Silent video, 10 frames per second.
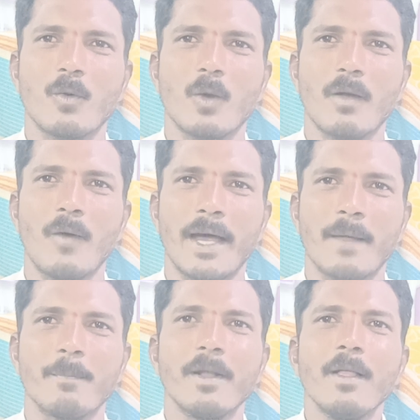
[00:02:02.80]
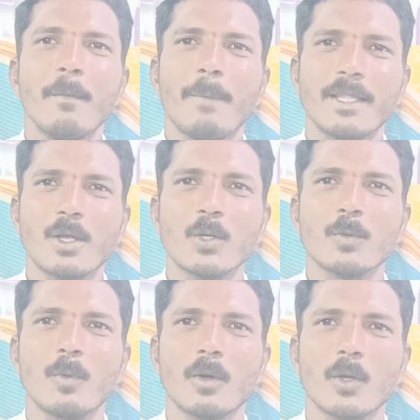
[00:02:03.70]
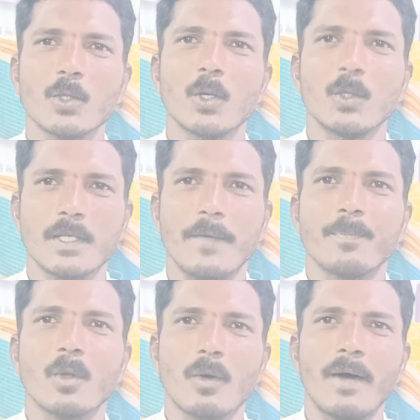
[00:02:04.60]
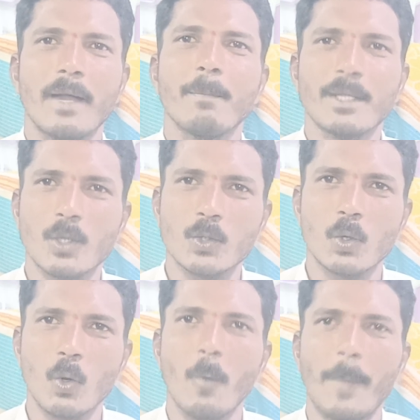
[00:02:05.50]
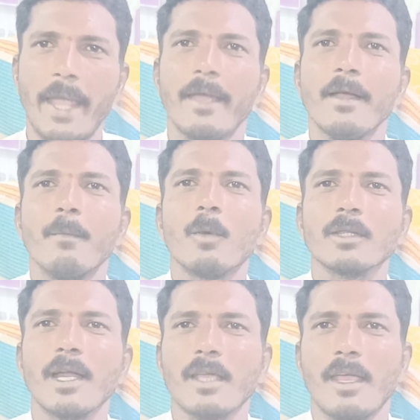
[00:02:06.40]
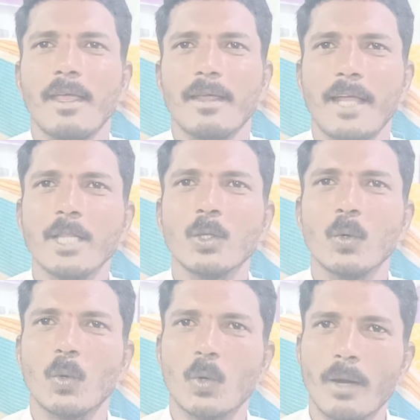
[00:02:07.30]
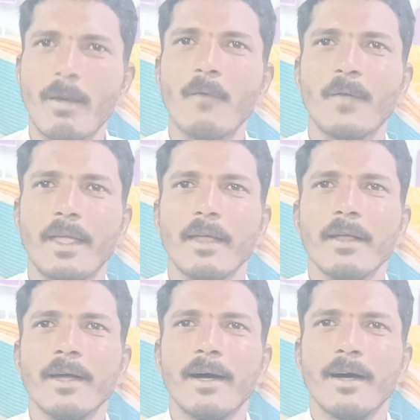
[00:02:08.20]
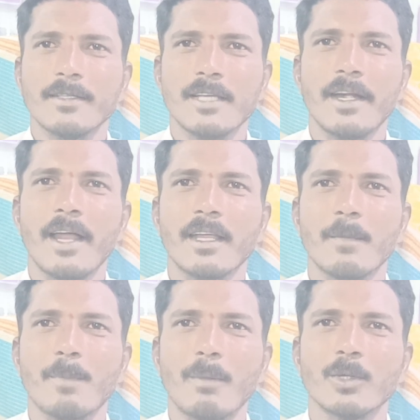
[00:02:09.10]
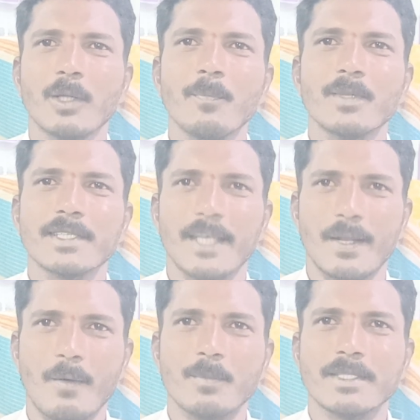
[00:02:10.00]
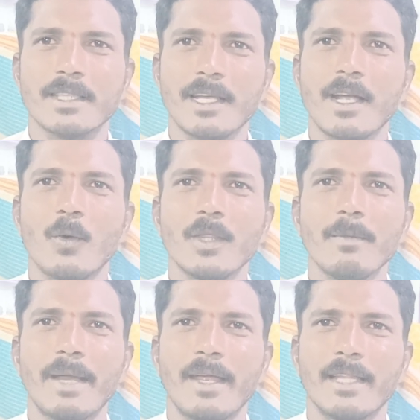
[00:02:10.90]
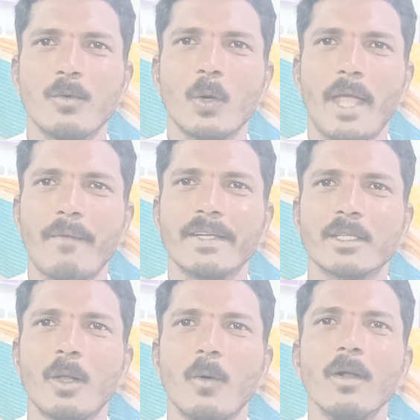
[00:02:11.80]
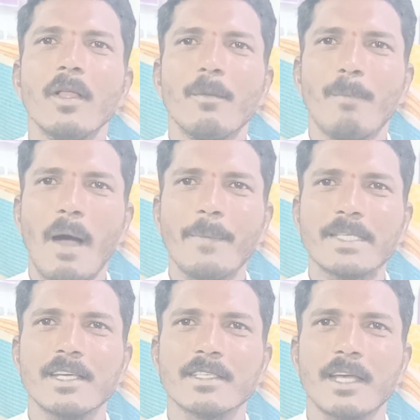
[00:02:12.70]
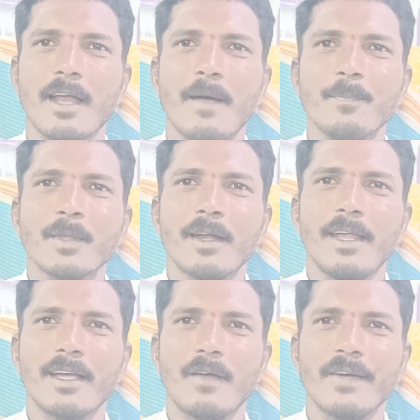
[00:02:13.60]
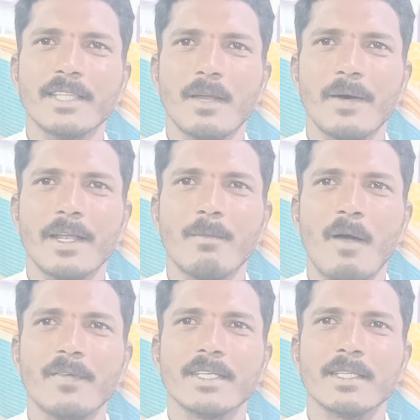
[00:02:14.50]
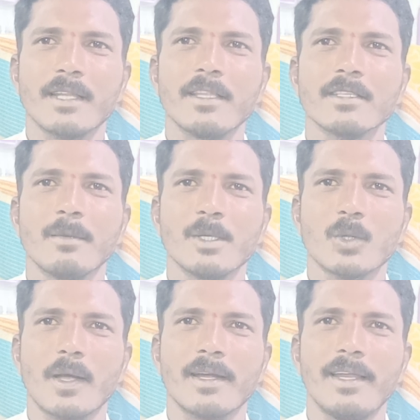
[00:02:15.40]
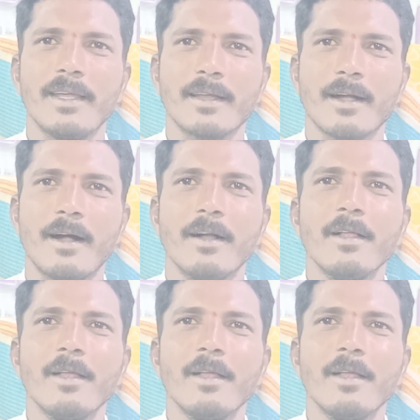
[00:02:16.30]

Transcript: మనకు ఒక వారం పది రోజుల నుంచి ఒక వారం పది రోజుల లోపే మొత్తానికి రైతు రుణమాఫీ చేయడానికి ప్రభుత్వం సర్వం సిద్ధంగా ఉంది మరి అది ఒకే విడతలో మాఫీ చేస్తారా లేక విడతల వారిగా మాఫీ చేస్తారా దీనికి సంబంధించి ఒక కీలక